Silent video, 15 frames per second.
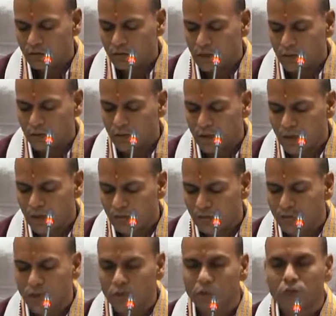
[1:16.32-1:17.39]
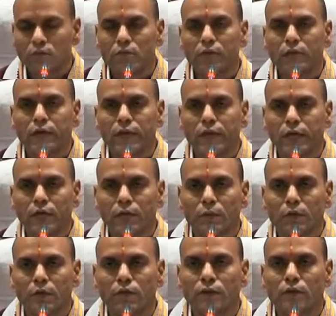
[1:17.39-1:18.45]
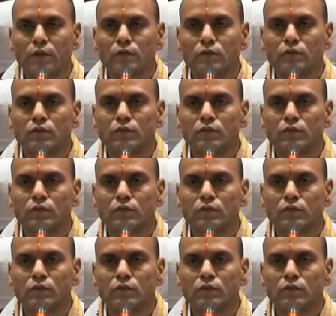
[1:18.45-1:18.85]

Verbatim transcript: నలభై నాలుగు వేలు ఎనిమిది వందలు